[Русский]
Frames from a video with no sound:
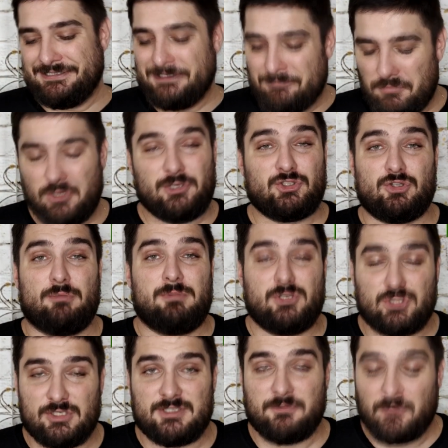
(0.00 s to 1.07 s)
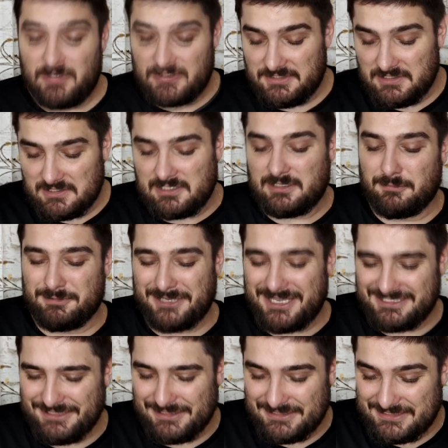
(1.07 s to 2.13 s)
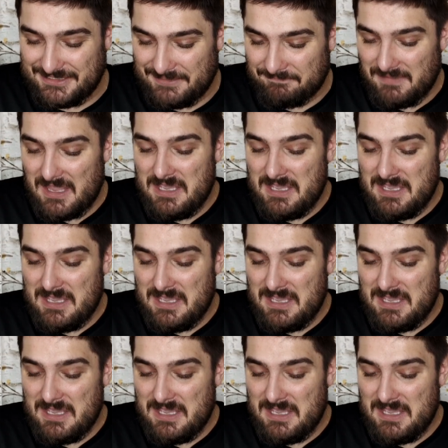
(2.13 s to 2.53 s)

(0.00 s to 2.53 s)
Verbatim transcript: Тем более, что большинство из них это бразильцы.